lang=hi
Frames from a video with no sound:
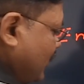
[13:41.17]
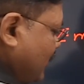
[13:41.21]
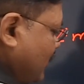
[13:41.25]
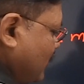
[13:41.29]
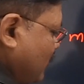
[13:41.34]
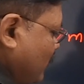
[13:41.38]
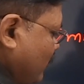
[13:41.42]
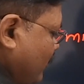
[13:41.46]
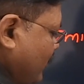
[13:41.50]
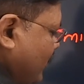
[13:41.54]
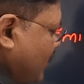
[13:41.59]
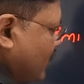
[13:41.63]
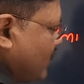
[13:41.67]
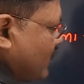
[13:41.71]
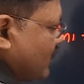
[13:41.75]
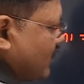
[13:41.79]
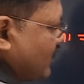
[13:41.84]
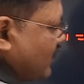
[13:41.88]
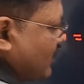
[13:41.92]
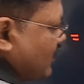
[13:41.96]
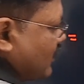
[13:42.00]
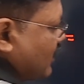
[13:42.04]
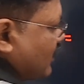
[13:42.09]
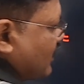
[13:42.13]
इन टू में
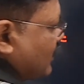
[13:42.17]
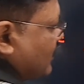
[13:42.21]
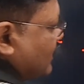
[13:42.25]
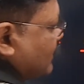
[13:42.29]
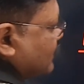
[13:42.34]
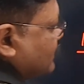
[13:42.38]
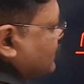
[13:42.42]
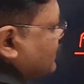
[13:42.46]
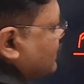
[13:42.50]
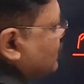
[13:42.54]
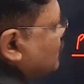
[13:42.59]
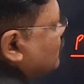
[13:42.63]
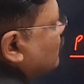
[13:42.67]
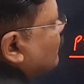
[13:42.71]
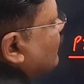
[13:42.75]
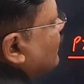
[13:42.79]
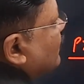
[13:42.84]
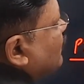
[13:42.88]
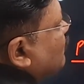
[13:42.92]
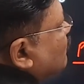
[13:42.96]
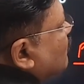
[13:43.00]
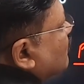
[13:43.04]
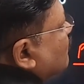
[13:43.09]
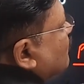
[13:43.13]
इसकी जो
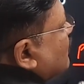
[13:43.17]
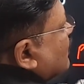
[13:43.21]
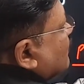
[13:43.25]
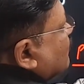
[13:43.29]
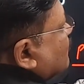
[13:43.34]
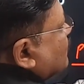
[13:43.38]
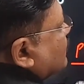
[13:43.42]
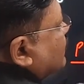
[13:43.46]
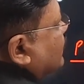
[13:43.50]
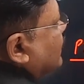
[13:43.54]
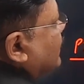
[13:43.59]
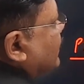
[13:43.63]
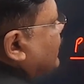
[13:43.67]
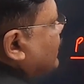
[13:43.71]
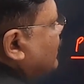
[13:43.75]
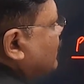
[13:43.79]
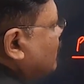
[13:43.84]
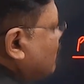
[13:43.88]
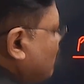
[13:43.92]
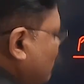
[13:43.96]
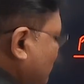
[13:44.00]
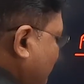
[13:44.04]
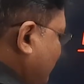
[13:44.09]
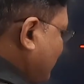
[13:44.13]
वैल्यू है वो आपको दे रखी है
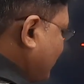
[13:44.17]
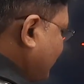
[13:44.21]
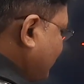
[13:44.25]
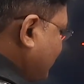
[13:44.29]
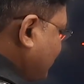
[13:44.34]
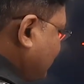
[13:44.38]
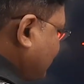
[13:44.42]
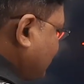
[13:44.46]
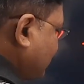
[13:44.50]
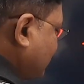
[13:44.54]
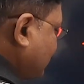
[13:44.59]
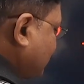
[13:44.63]
टू पॉइंट